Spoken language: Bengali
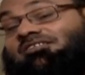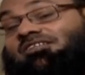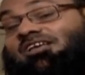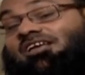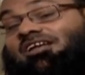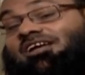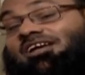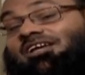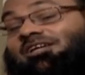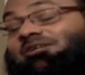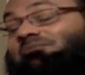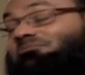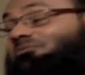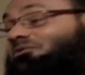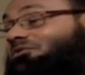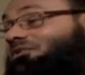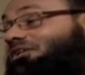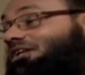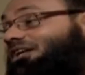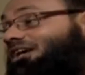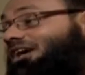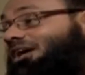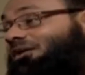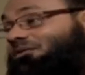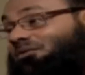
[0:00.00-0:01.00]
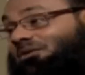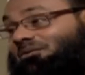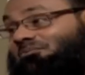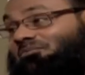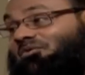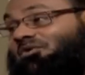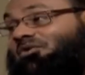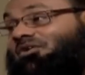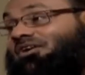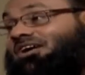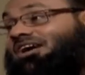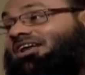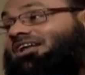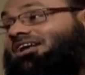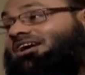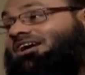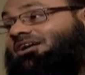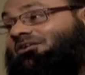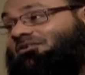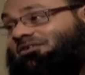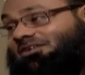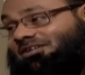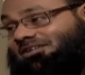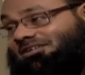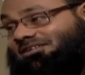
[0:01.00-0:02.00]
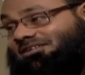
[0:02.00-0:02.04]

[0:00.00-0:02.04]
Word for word: তার হাইকমতের কারণে প্রজ্ঞার কারণে